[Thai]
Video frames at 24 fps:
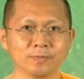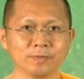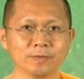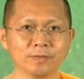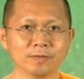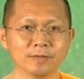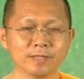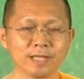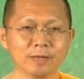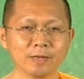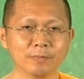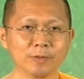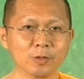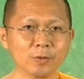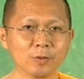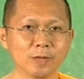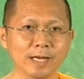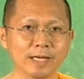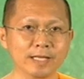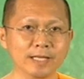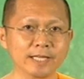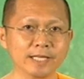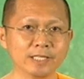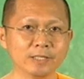แต่เราไปดูรา
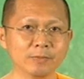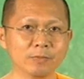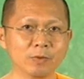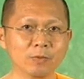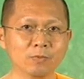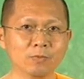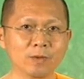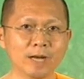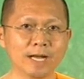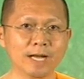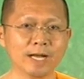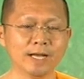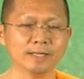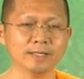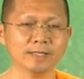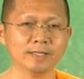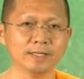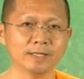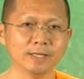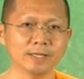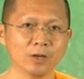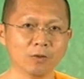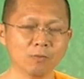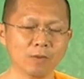ยละเอียดจะพบว่า
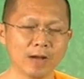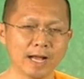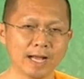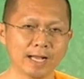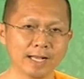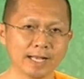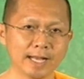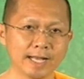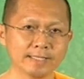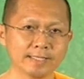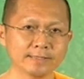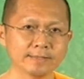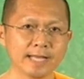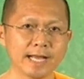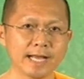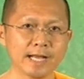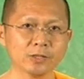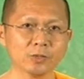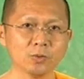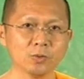ระหว่างการสร้าง